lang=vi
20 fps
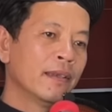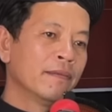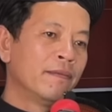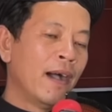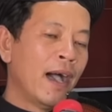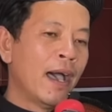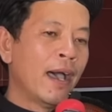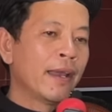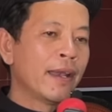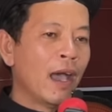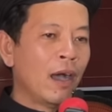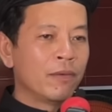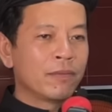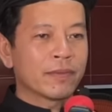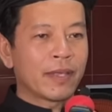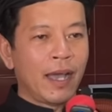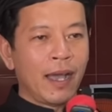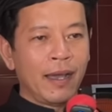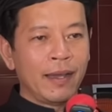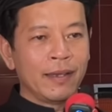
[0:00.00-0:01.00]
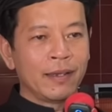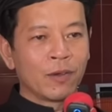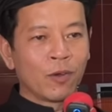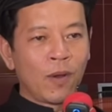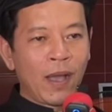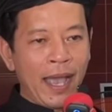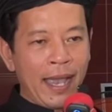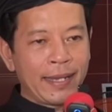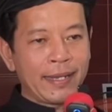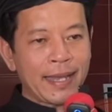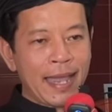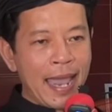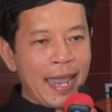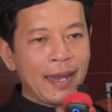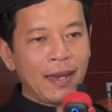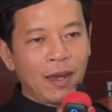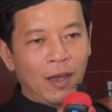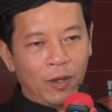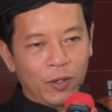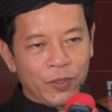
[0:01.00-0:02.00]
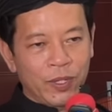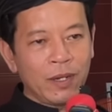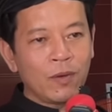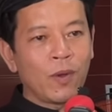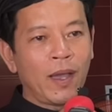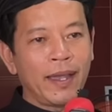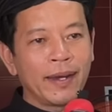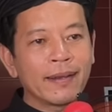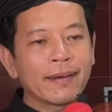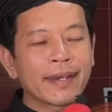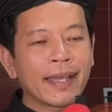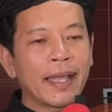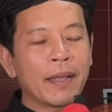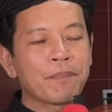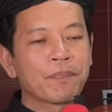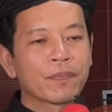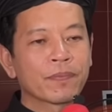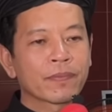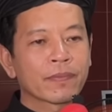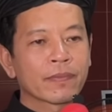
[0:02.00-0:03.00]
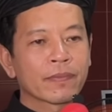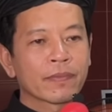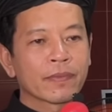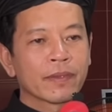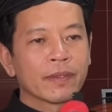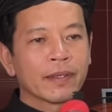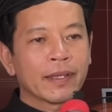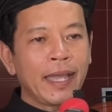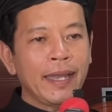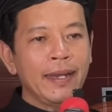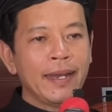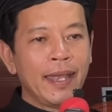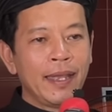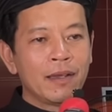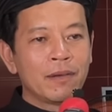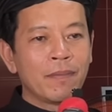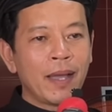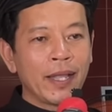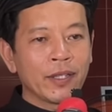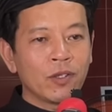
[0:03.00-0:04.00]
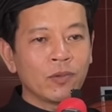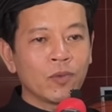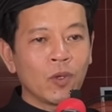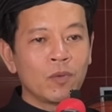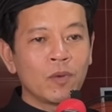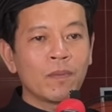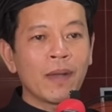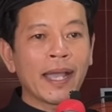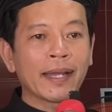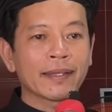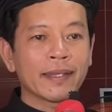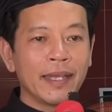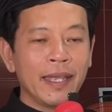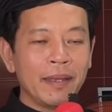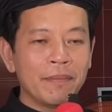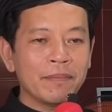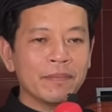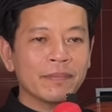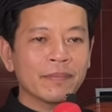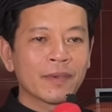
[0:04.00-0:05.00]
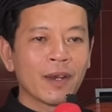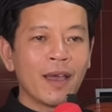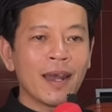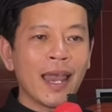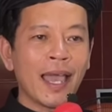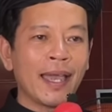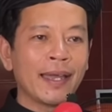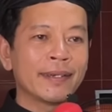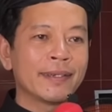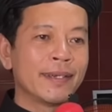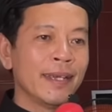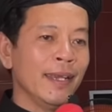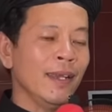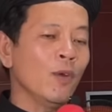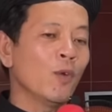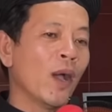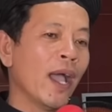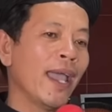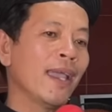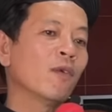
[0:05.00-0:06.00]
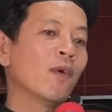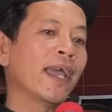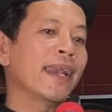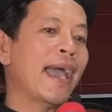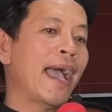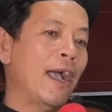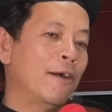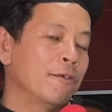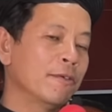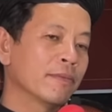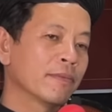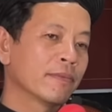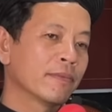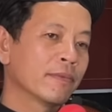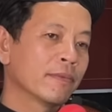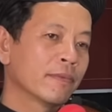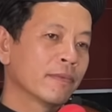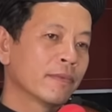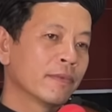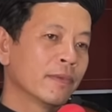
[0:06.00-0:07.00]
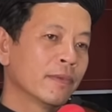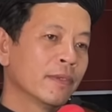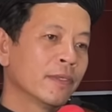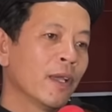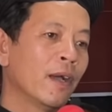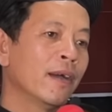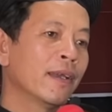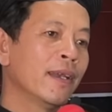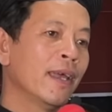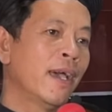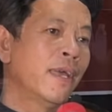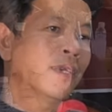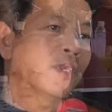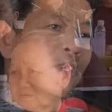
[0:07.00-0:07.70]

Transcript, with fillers: và đồng thời ngoài hai loại trí huệ đó ra cái điều mà chúng tôi muốn bàn thêm đó là trí huệ ngoại đạo cho nên